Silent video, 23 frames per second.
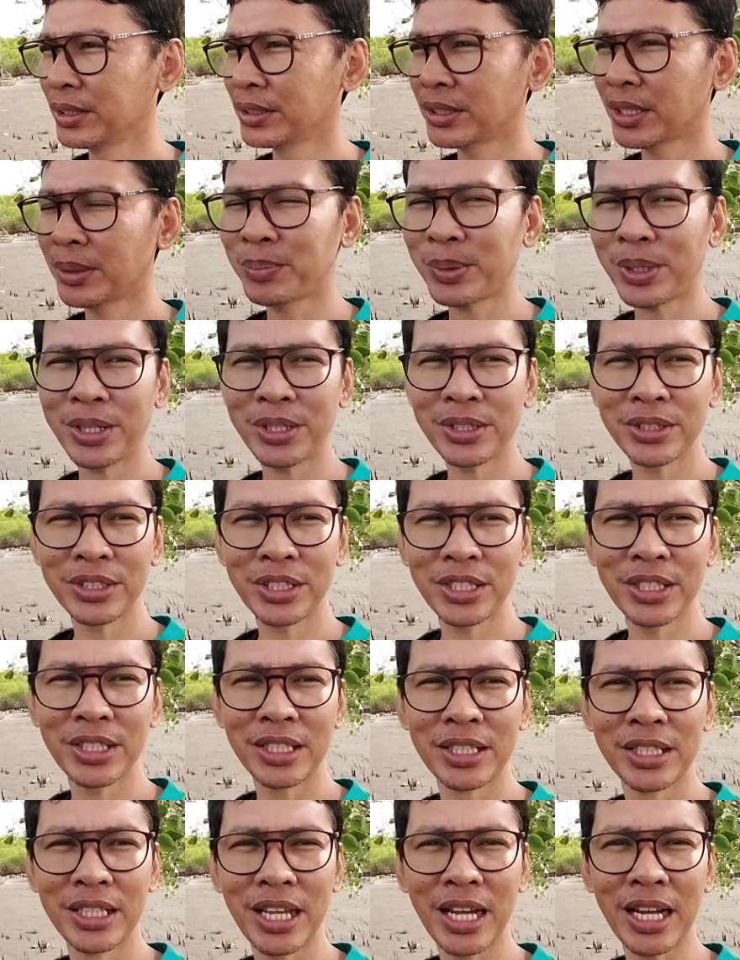Siyempre, hindi
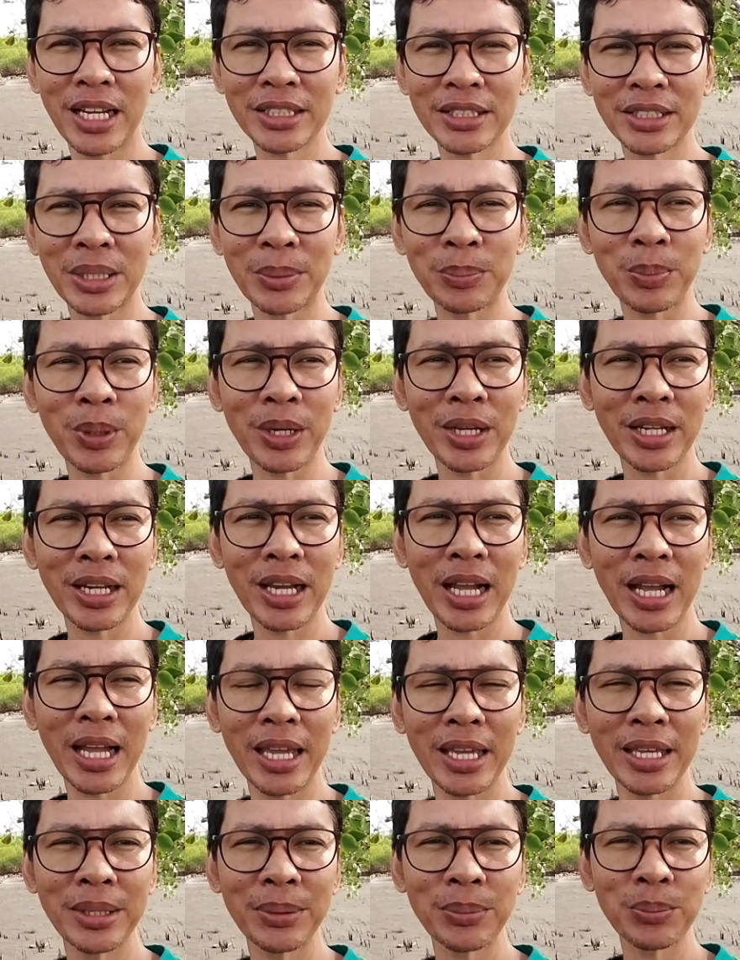lahat ng
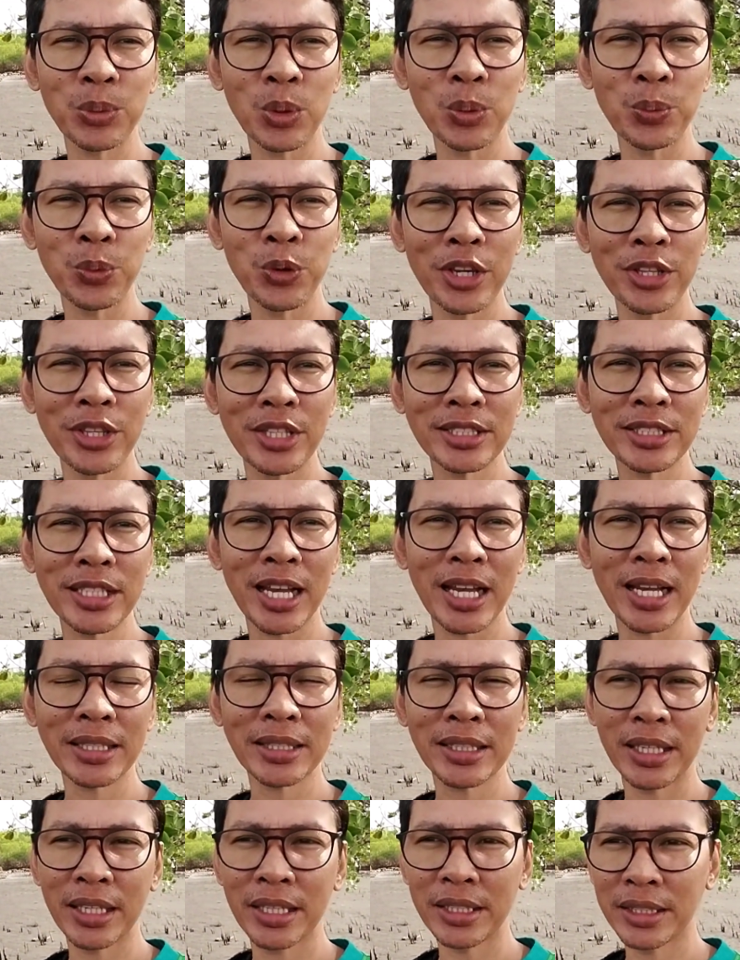pagkain po pwede sa
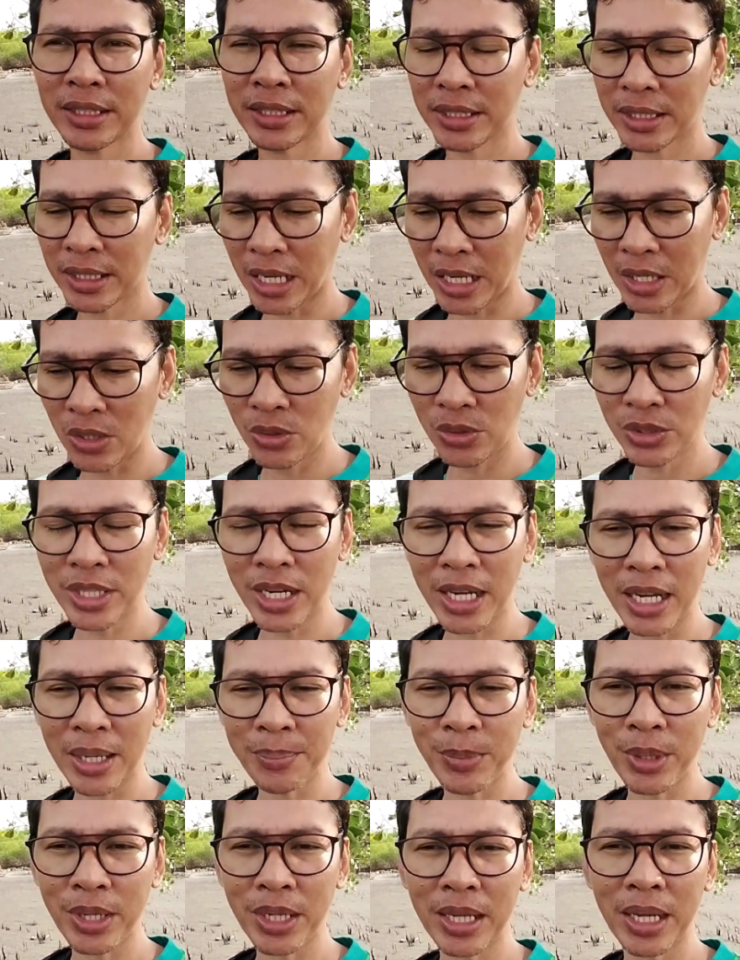atin, lalo na
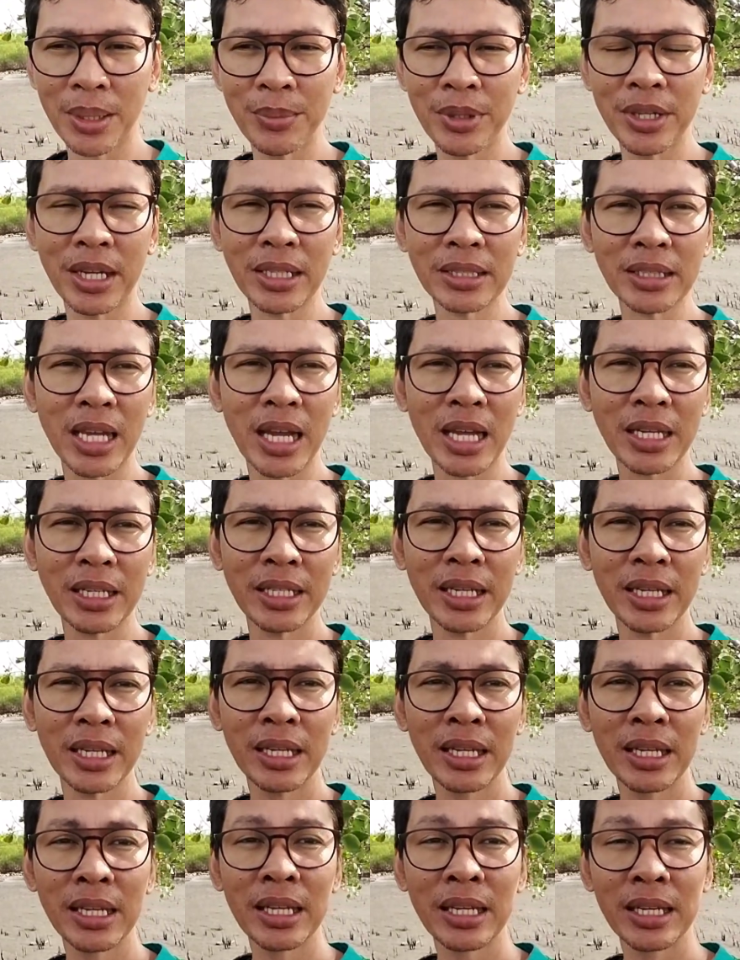kapag ka may atake
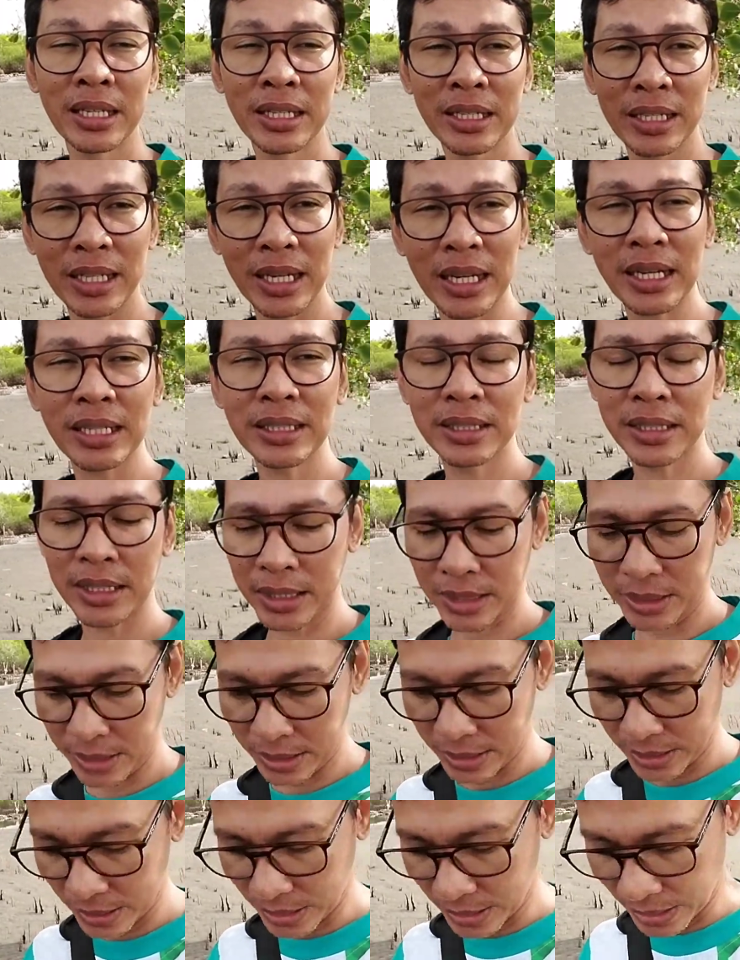ka ng
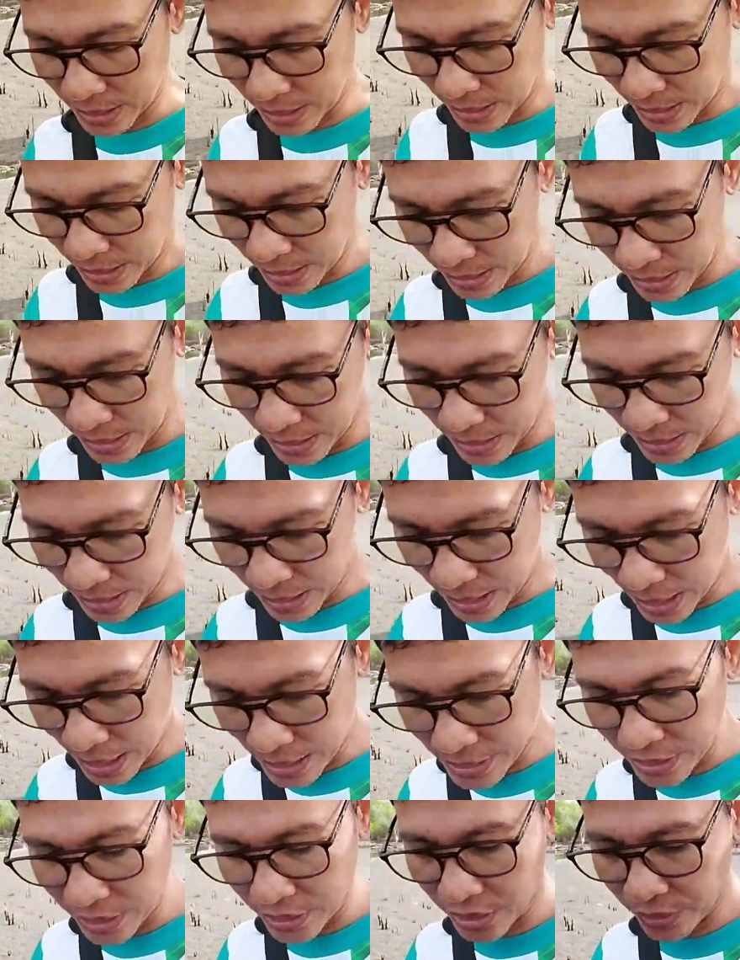
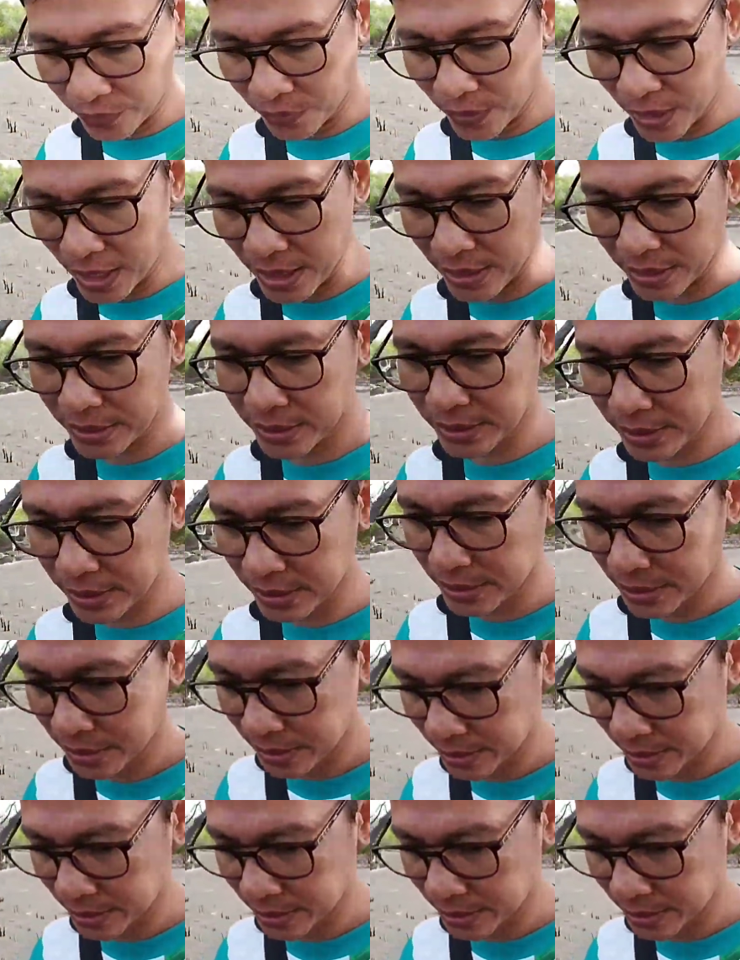acid reflux.